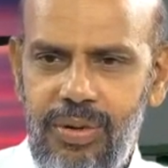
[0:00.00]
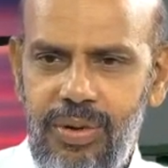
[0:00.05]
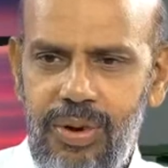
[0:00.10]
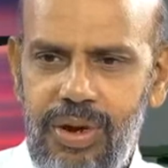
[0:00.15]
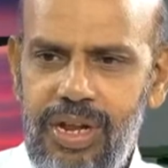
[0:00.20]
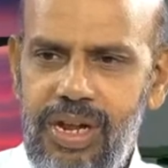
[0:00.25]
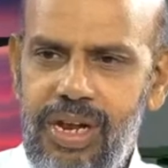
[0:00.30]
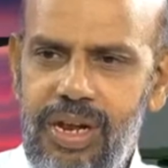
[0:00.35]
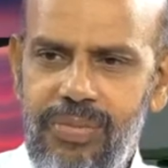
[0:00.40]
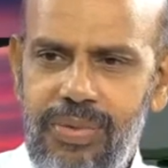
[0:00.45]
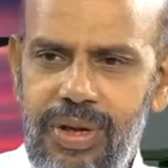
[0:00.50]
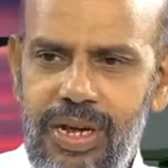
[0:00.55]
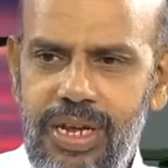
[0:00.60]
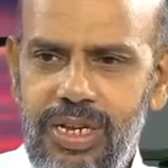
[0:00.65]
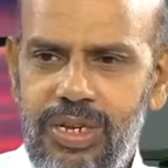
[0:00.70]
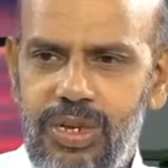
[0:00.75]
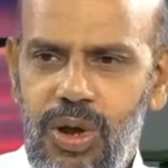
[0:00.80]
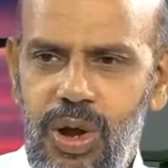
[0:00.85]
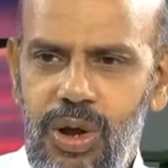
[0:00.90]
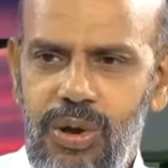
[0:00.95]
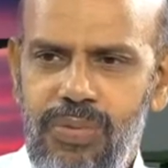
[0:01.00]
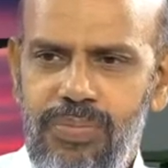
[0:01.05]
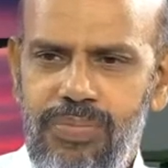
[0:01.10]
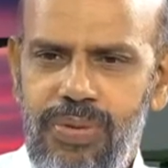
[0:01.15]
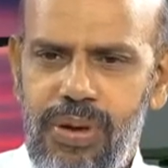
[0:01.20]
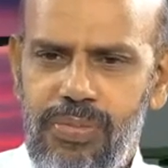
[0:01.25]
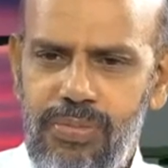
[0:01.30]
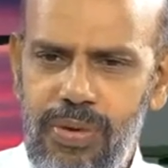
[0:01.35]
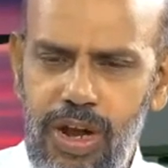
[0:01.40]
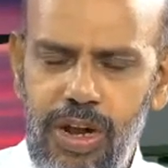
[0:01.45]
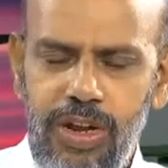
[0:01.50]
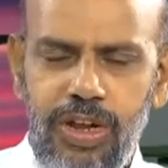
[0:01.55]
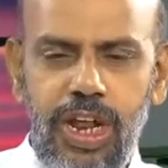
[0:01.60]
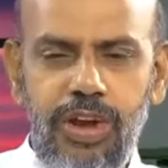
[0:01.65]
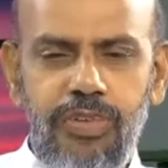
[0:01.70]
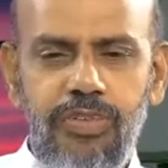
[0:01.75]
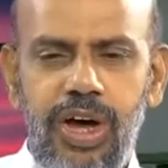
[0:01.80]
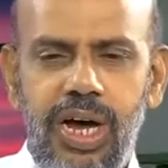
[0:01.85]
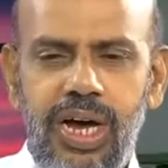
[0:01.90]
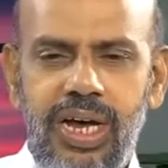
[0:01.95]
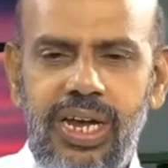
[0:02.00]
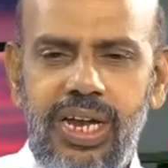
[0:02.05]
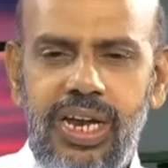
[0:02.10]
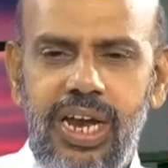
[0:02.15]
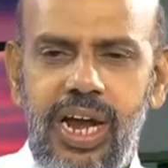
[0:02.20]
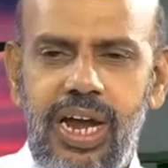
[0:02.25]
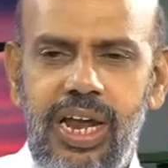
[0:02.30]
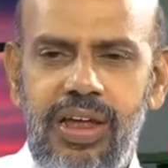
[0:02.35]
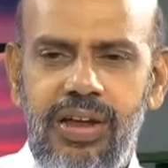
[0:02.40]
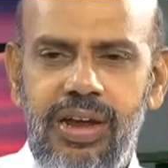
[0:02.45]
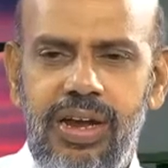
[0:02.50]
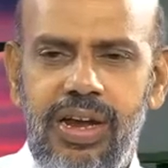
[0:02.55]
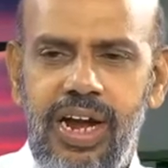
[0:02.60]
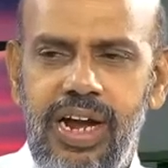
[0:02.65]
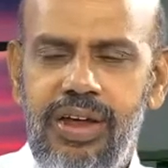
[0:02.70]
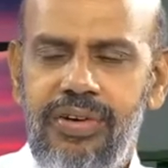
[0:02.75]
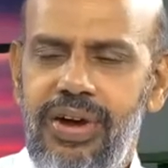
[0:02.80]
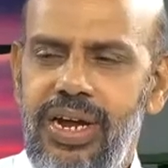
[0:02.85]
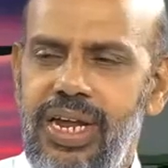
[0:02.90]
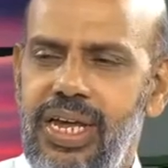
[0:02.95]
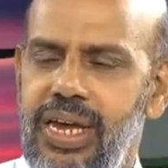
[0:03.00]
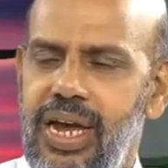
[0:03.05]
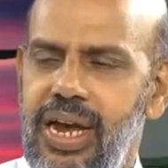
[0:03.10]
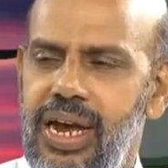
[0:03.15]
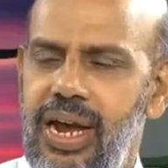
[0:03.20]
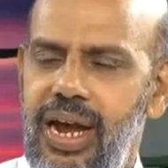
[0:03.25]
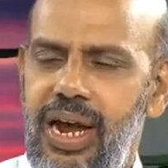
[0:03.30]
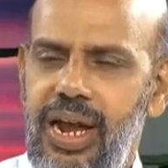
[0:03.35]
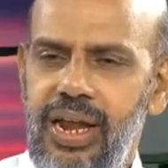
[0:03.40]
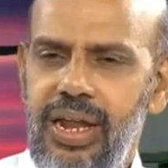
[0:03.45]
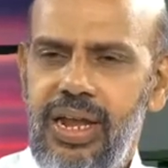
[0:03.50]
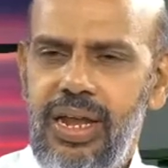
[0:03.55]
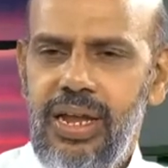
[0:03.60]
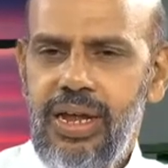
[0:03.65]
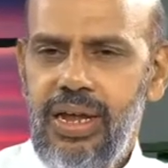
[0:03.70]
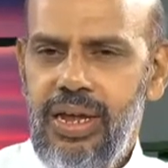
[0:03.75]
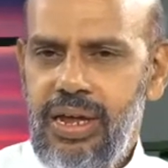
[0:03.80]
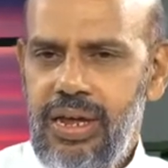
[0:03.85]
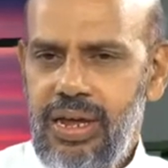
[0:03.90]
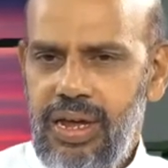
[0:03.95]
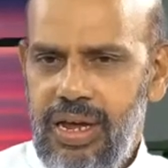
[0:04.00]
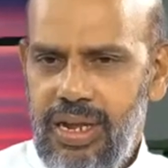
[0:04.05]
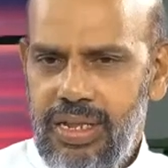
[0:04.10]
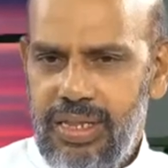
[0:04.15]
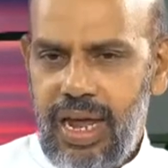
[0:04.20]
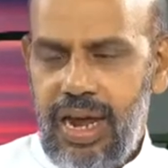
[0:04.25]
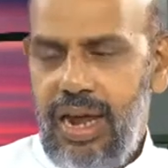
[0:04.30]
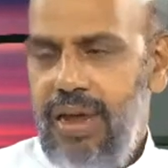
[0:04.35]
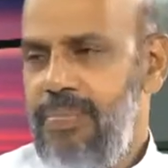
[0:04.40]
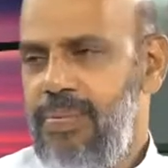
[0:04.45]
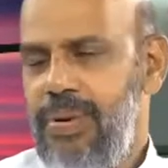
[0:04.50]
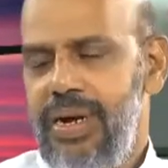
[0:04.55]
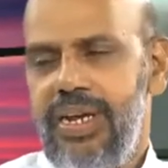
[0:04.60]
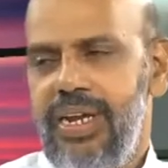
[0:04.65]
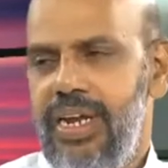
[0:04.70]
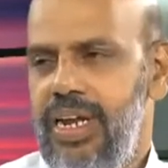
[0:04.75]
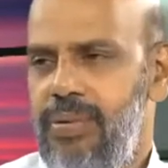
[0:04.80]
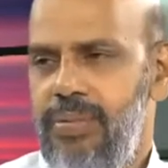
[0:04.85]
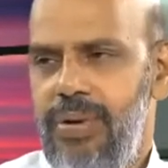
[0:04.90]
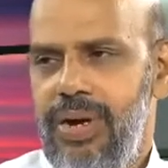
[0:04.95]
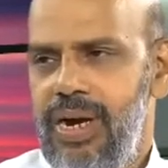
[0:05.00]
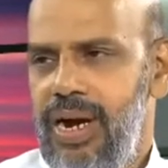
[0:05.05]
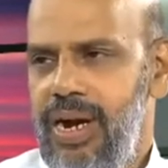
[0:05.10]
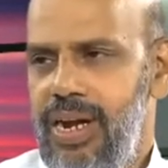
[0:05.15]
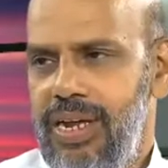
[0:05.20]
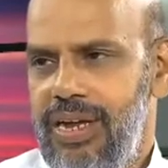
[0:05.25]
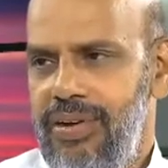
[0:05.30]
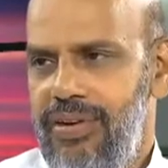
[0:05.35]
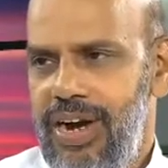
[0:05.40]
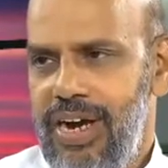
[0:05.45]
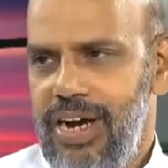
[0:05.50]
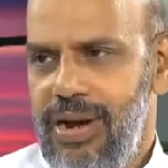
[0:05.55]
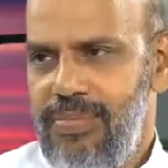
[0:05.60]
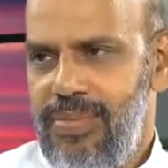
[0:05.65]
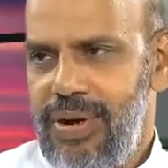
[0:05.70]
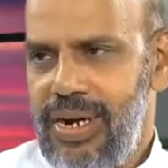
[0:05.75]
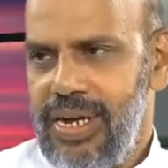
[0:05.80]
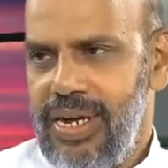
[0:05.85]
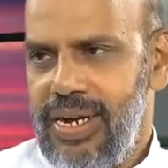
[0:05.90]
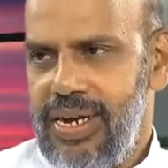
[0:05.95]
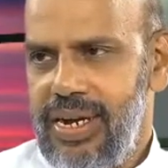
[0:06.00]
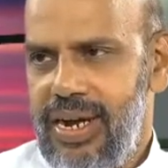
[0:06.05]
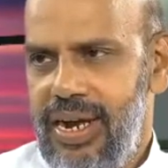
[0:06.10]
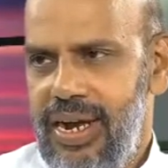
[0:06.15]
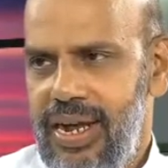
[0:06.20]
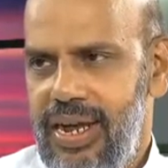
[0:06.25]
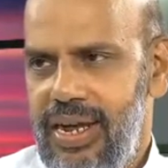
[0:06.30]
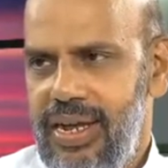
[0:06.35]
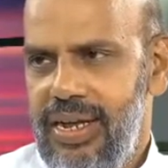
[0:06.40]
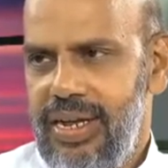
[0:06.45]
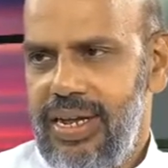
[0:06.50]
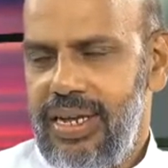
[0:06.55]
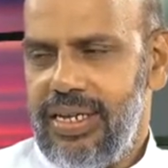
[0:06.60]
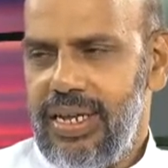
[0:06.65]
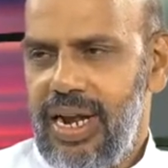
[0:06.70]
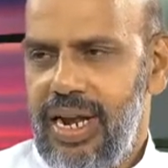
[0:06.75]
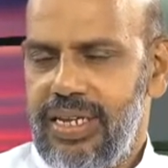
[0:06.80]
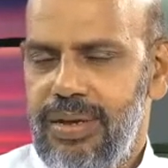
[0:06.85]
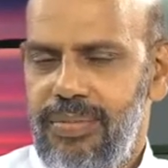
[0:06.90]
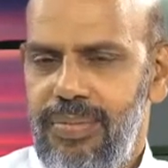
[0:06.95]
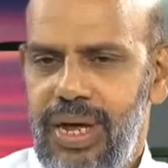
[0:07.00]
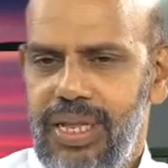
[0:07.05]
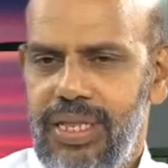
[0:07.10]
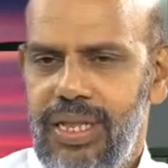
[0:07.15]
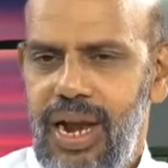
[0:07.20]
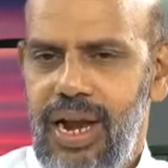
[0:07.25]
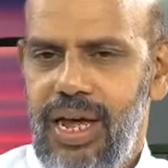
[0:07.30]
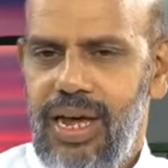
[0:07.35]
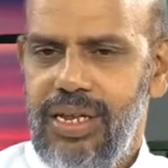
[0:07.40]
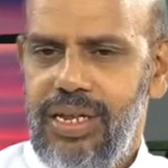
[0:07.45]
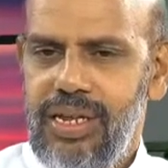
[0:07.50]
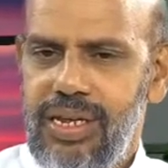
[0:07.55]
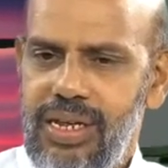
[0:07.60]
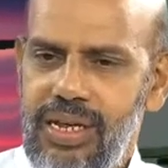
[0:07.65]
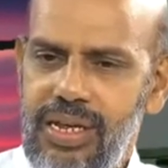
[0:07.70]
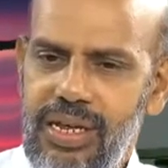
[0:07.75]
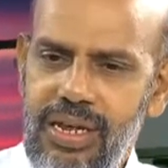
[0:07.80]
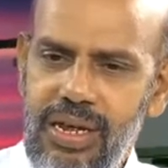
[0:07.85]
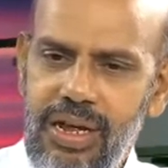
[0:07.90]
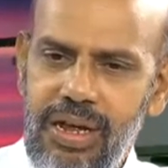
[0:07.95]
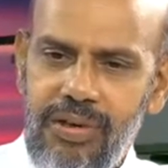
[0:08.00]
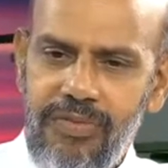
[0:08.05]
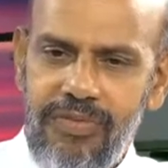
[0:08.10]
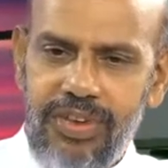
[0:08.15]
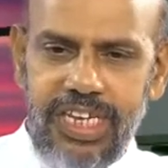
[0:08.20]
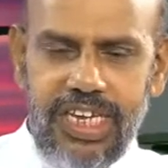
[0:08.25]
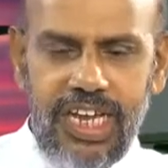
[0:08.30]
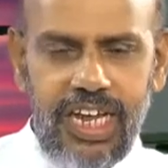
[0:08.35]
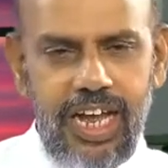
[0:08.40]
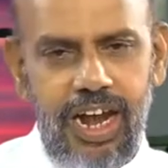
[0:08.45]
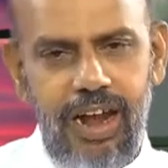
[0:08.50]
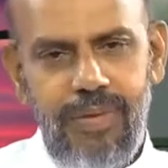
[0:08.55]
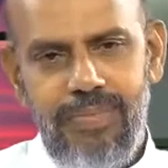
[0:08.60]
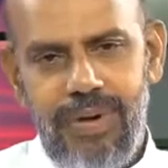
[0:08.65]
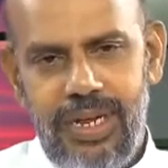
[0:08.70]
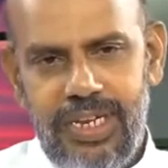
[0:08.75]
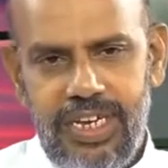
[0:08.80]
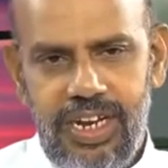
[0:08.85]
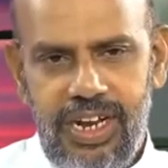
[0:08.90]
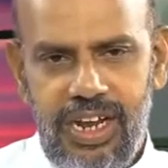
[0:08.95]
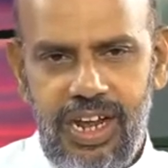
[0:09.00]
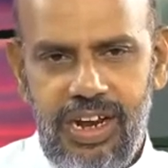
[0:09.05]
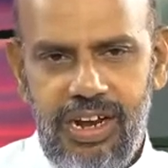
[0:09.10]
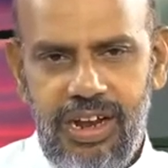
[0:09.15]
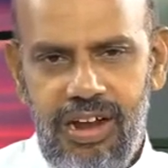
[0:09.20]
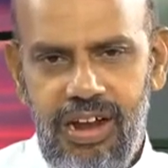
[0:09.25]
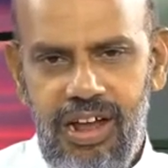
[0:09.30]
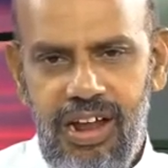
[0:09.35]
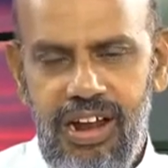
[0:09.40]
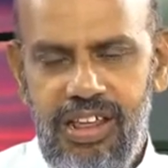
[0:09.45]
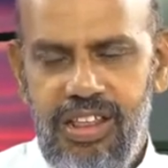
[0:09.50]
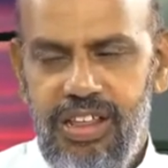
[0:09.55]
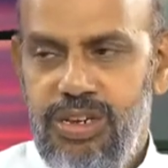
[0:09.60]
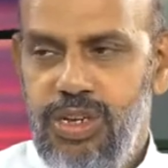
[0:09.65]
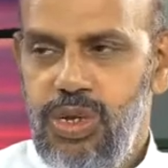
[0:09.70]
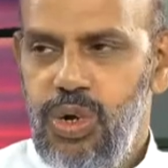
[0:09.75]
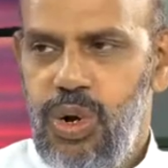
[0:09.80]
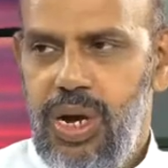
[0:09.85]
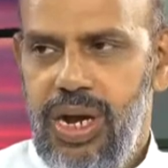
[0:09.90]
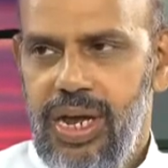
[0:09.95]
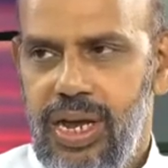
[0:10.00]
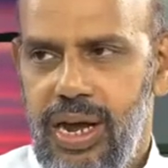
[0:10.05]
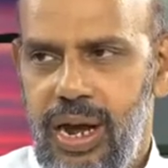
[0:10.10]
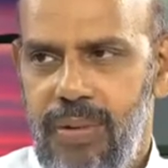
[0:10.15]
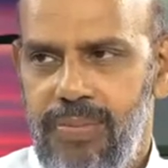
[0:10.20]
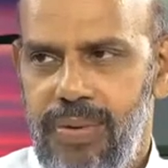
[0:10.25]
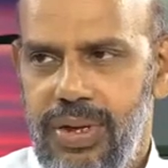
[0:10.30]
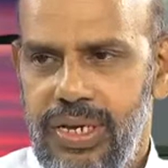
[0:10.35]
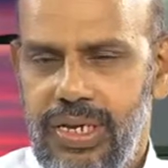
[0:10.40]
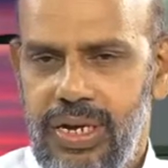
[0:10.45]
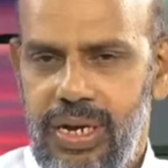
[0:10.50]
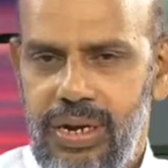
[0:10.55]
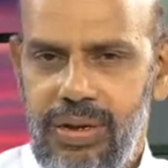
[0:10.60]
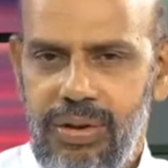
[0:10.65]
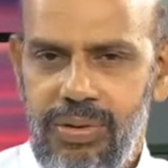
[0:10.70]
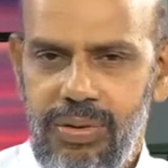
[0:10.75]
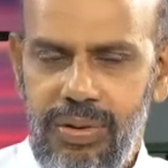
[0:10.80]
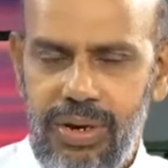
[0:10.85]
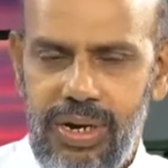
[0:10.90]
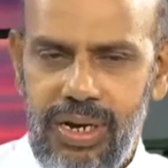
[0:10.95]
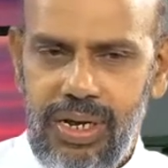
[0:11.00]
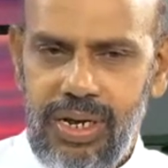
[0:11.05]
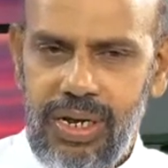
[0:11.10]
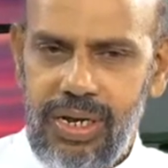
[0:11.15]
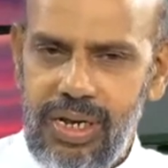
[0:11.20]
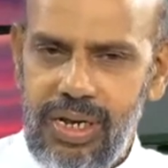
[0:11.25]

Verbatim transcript: ஒன்று நம்ம சொல்லணும் பெரும்பாலும் நிர்வாக நடி நடவடிக்கைகள் தனிப்பட்ட நபர்களுக்கு வழங்கப்படுகின்றன சில சமயத்தில் அது ஃபிசிக்கல் பர்சனாக இருக்கலாம் அல்லது ஜுரிடிக்கல் பர்சன் ஒரு